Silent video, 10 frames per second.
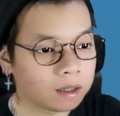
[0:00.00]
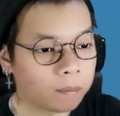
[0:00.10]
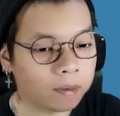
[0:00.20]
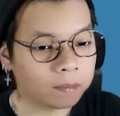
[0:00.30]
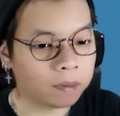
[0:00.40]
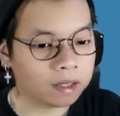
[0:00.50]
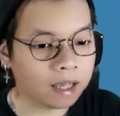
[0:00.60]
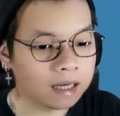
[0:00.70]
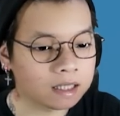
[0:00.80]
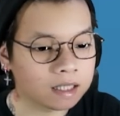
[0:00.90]
4 pet
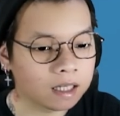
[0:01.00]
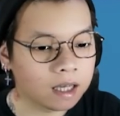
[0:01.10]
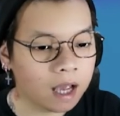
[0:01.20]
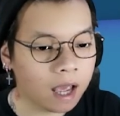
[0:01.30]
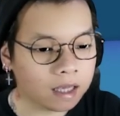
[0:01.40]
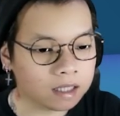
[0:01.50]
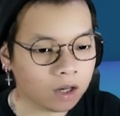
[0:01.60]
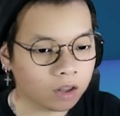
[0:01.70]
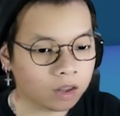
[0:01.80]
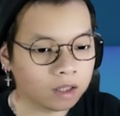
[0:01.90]
Helis,
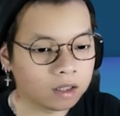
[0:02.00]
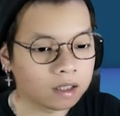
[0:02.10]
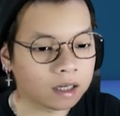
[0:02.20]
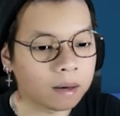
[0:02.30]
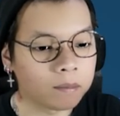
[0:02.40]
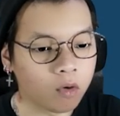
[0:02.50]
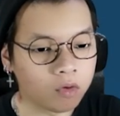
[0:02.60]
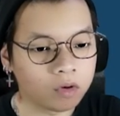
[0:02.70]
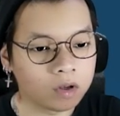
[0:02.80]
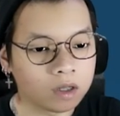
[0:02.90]
Slot, Rainbow.
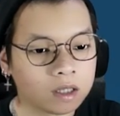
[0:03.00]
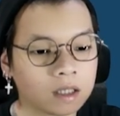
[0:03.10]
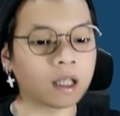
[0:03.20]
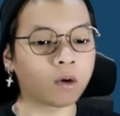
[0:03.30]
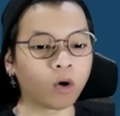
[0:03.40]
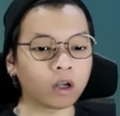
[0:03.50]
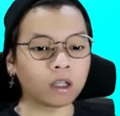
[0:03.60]
Tech World,